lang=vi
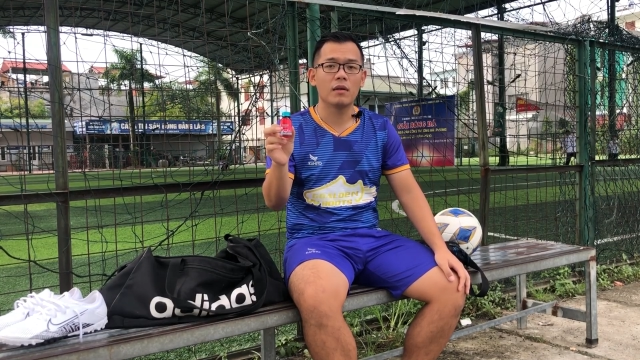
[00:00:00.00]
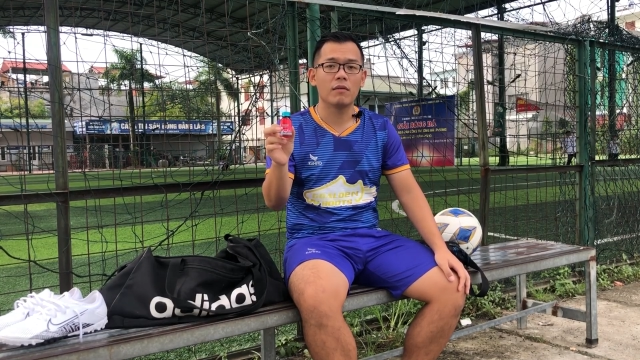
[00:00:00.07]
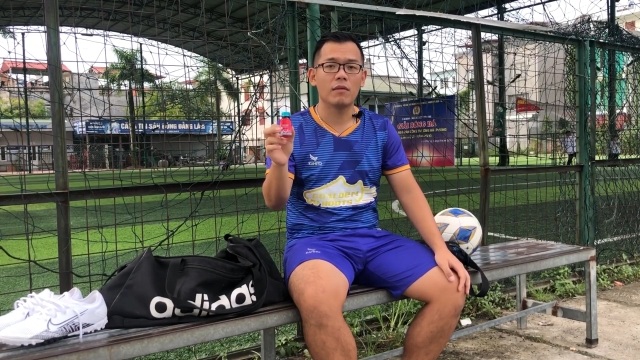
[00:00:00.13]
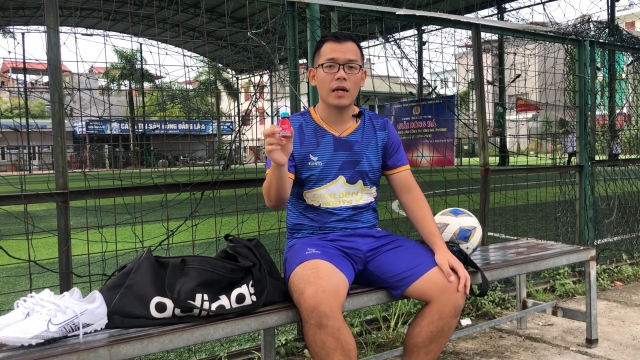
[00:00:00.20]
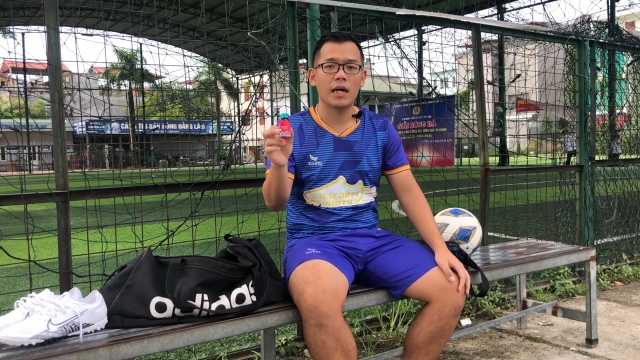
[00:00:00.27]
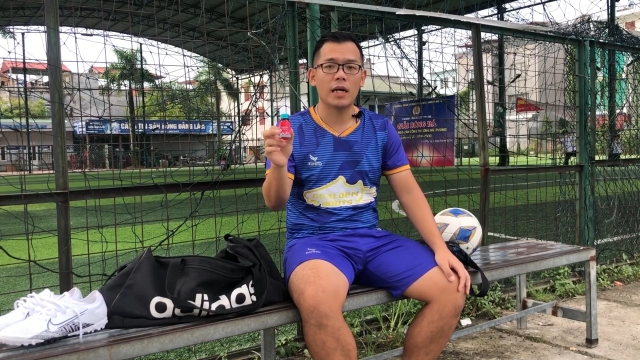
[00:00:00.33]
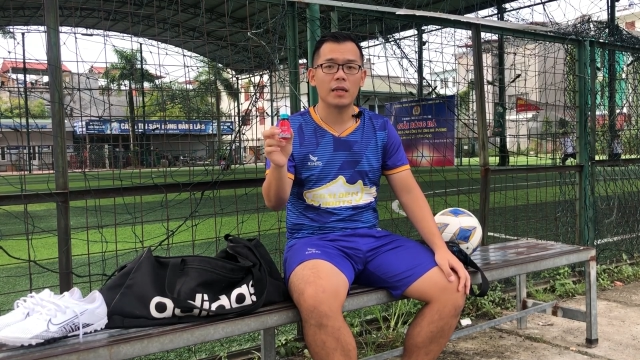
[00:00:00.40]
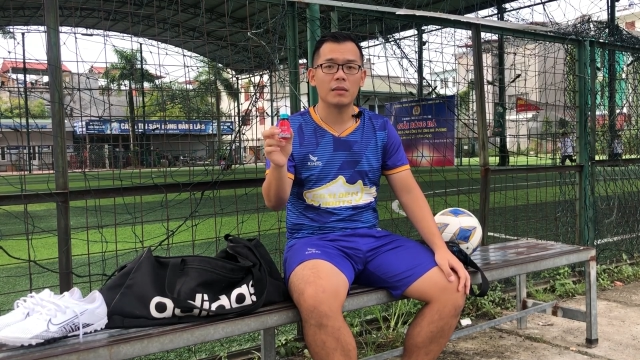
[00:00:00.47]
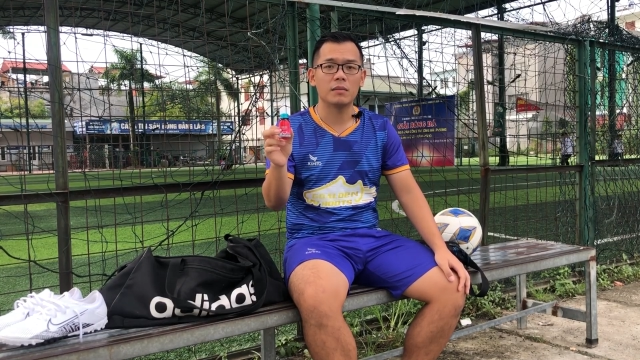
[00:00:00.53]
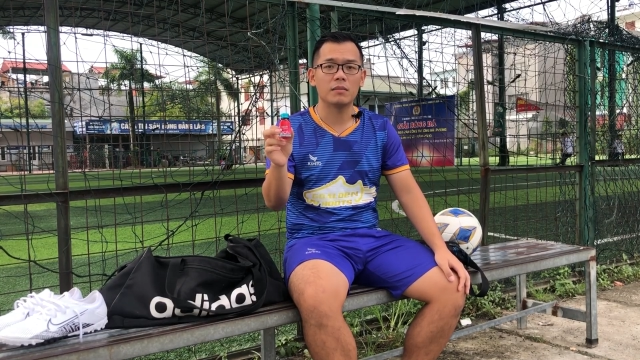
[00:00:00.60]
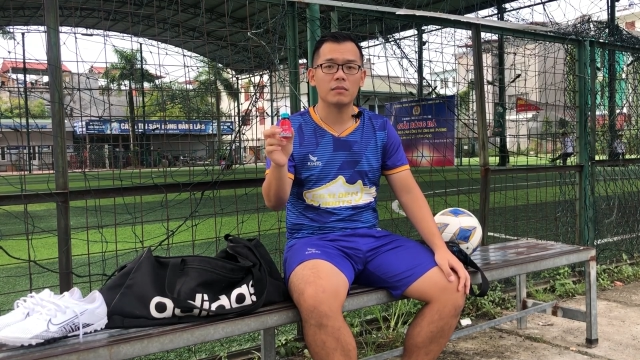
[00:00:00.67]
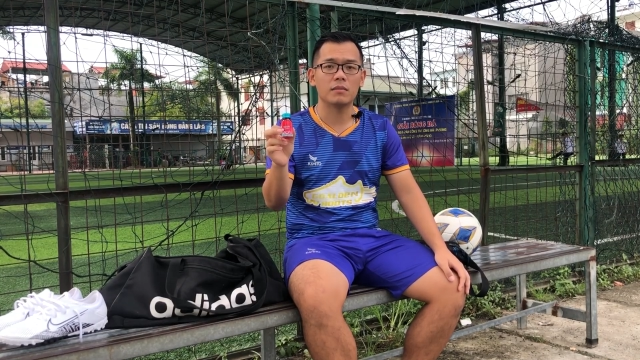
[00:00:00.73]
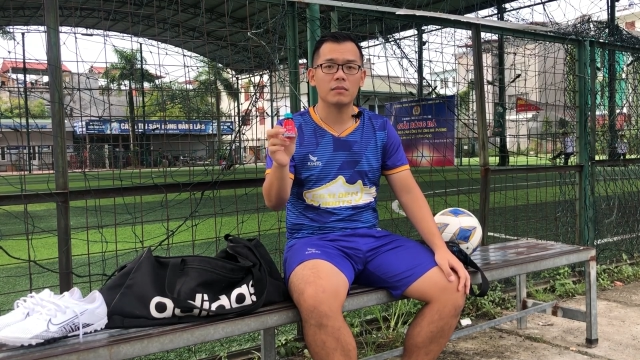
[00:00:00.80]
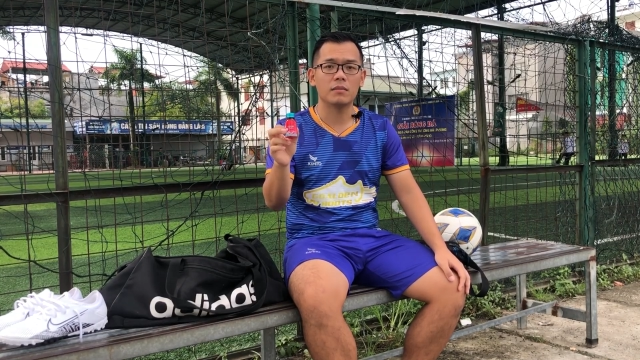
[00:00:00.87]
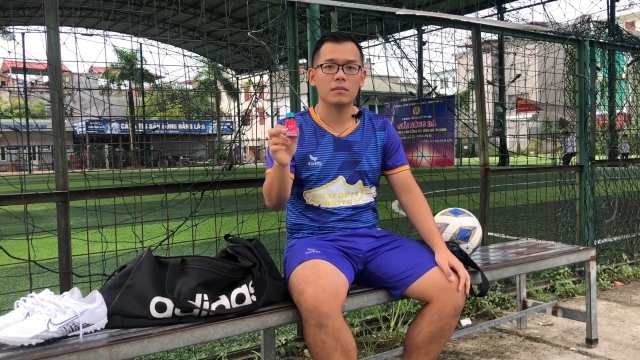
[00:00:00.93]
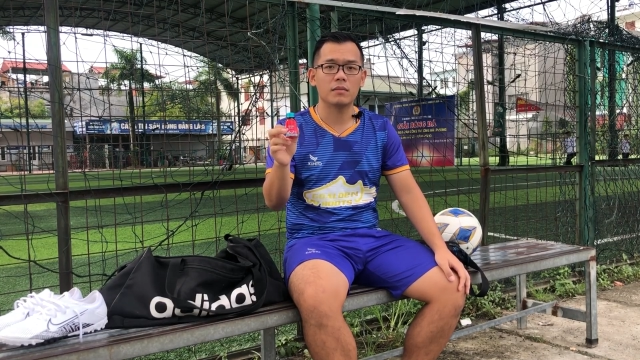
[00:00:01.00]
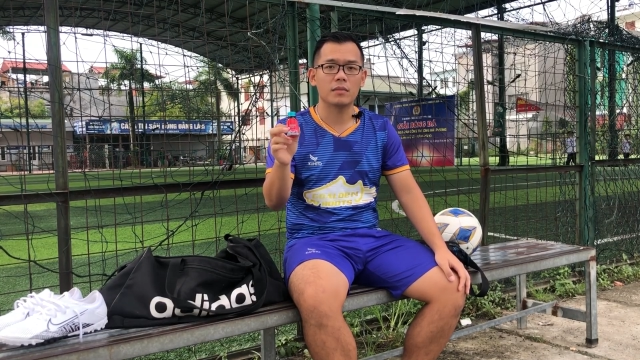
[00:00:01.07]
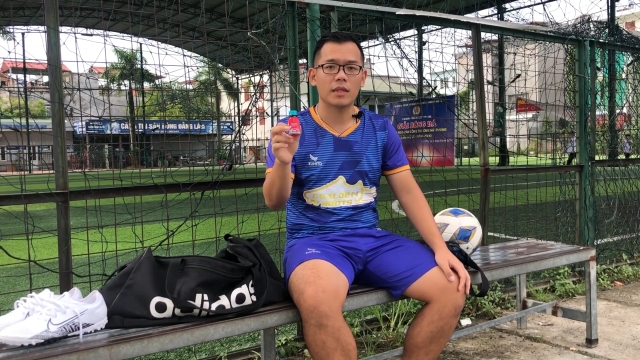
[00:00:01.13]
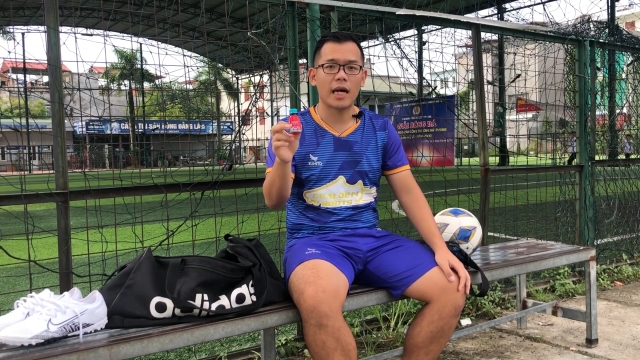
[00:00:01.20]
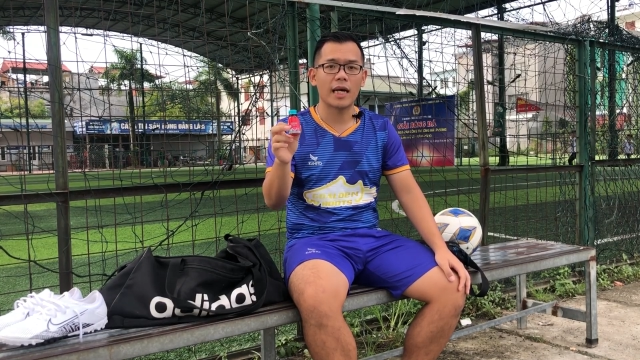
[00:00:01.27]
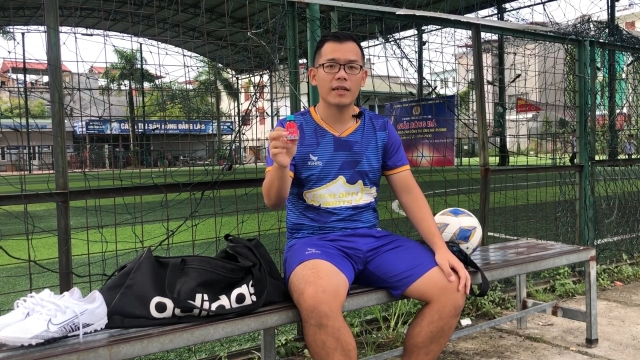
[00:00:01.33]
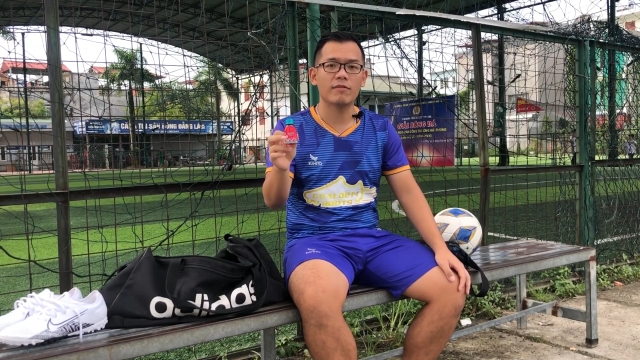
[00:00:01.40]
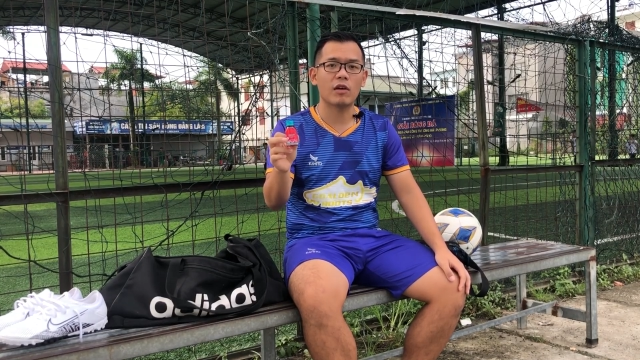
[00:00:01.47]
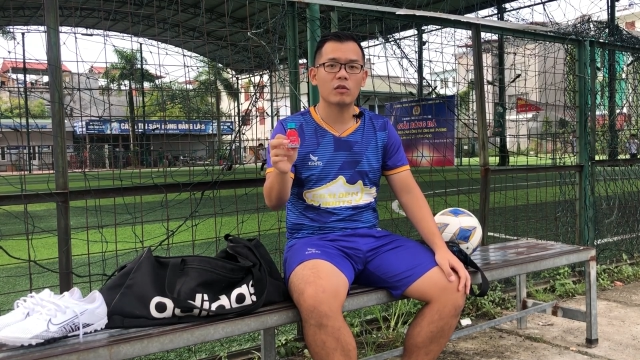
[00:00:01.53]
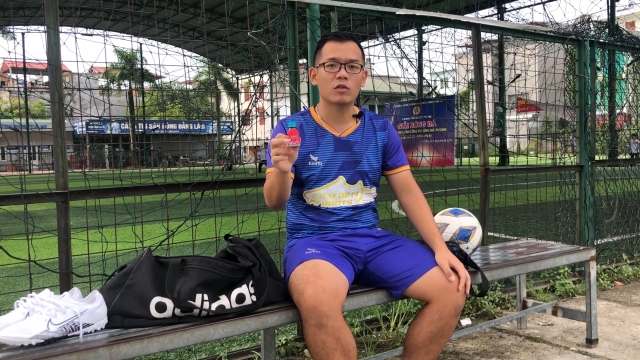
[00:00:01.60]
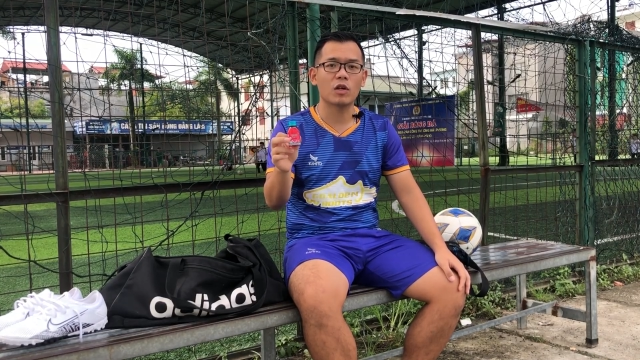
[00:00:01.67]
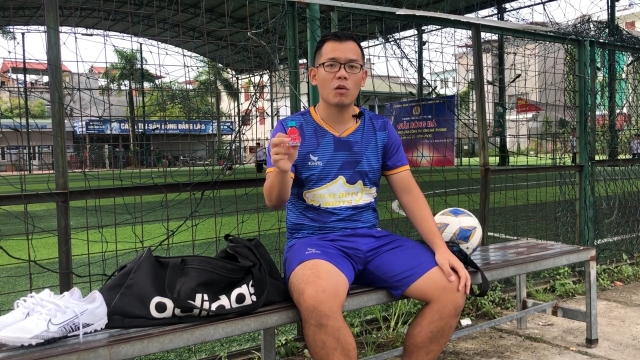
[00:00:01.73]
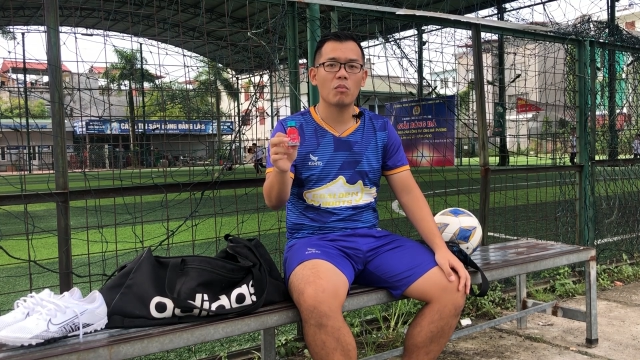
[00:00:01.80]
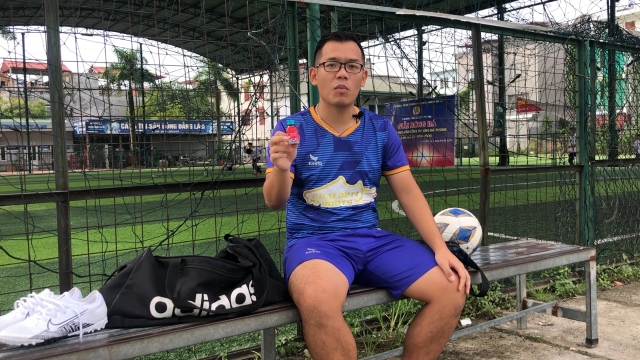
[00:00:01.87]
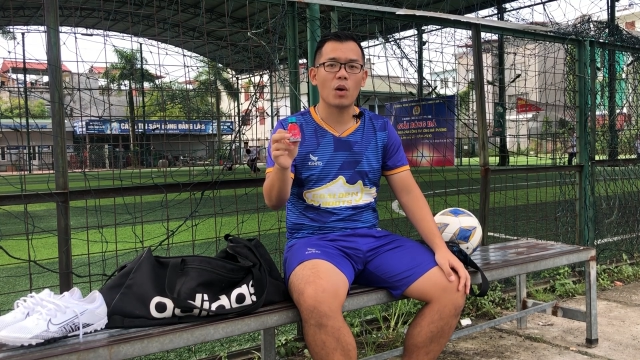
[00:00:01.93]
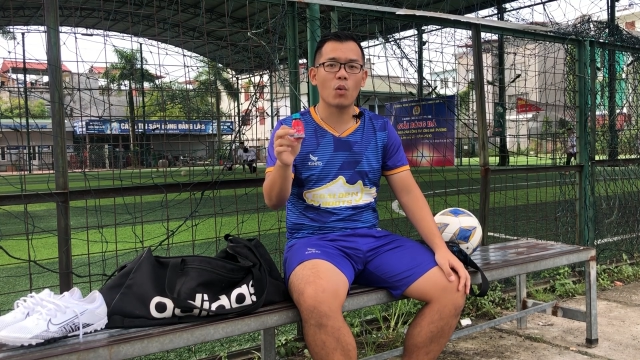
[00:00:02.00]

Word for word: Và ăn vào xong mà